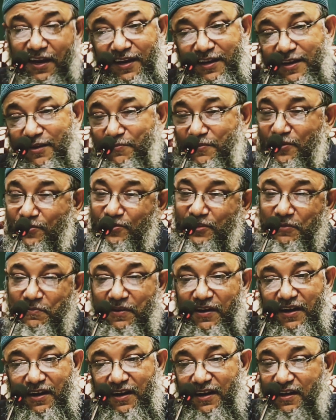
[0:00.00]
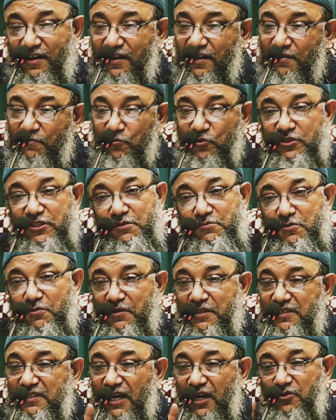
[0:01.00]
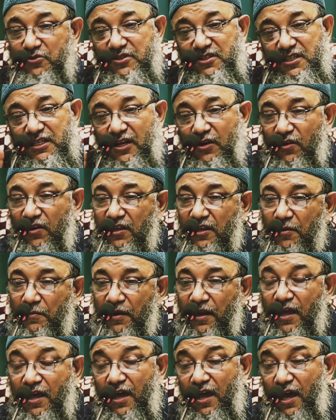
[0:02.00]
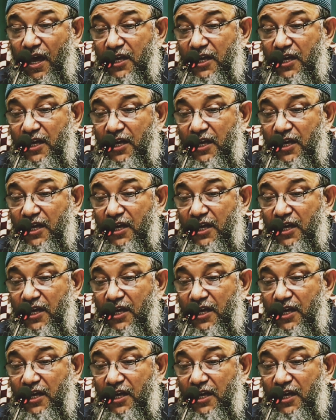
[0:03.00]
এটা আপনি করতে পারেন না মুসলিম সমাজে যা খুশি সেটা করা যাবে না